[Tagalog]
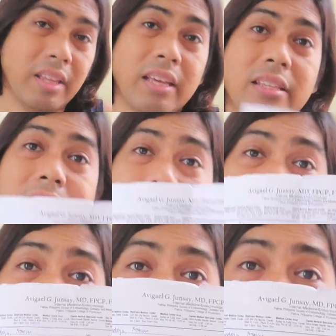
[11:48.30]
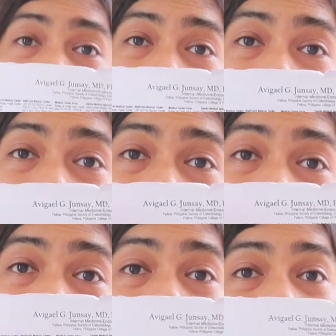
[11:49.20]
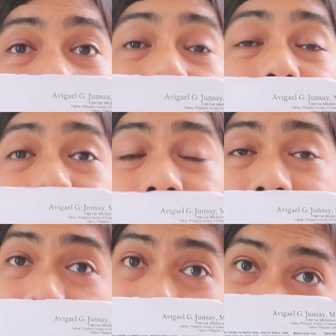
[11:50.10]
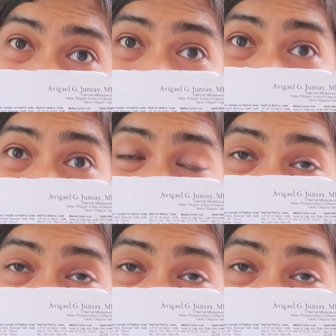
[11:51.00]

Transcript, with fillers: And this one, prescription ko po